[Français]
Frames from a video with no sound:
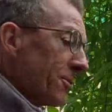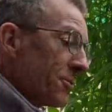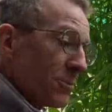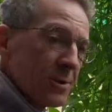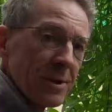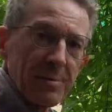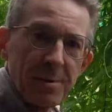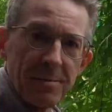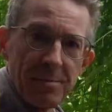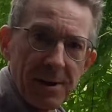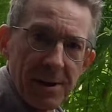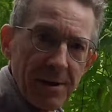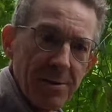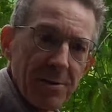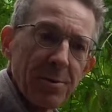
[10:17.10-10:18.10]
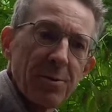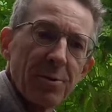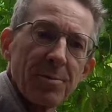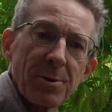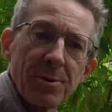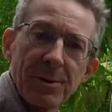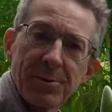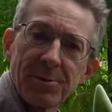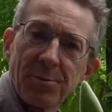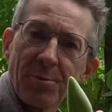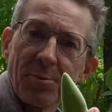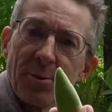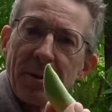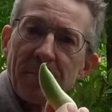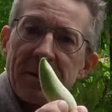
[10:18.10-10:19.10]
enfin je ne sais même pas euh, comment est-ce qu'on
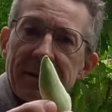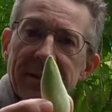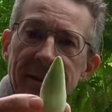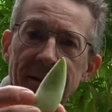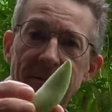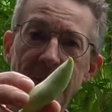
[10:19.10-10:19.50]
peut appeler ça,